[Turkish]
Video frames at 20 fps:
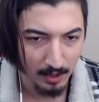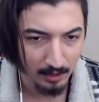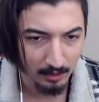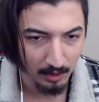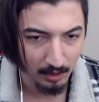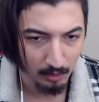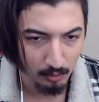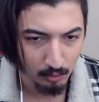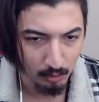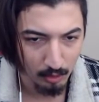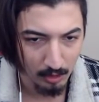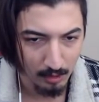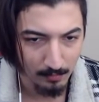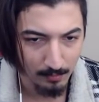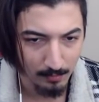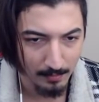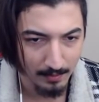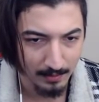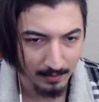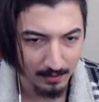kaçıyorsun ama
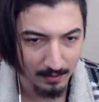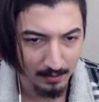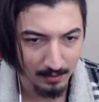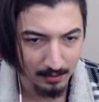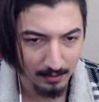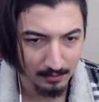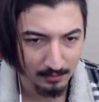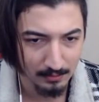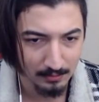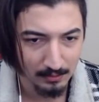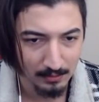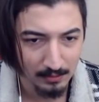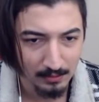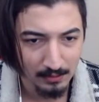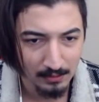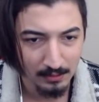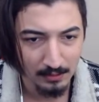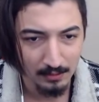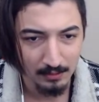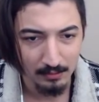Berkay.
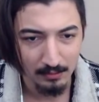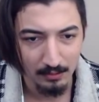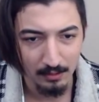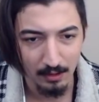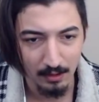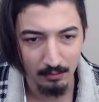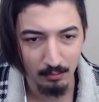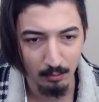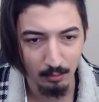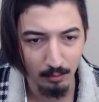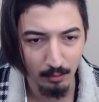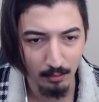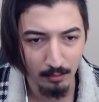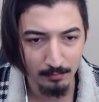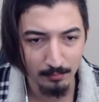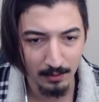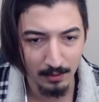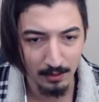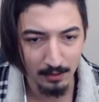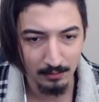Lan ölüyorum
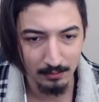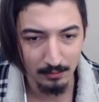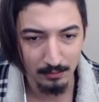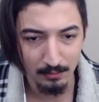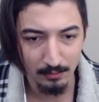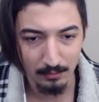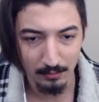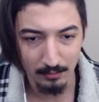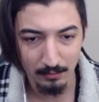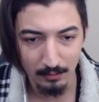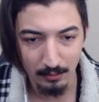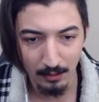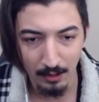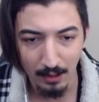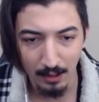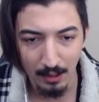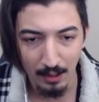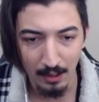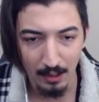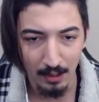lan.
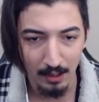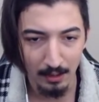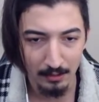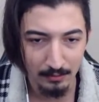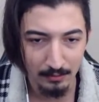Lan.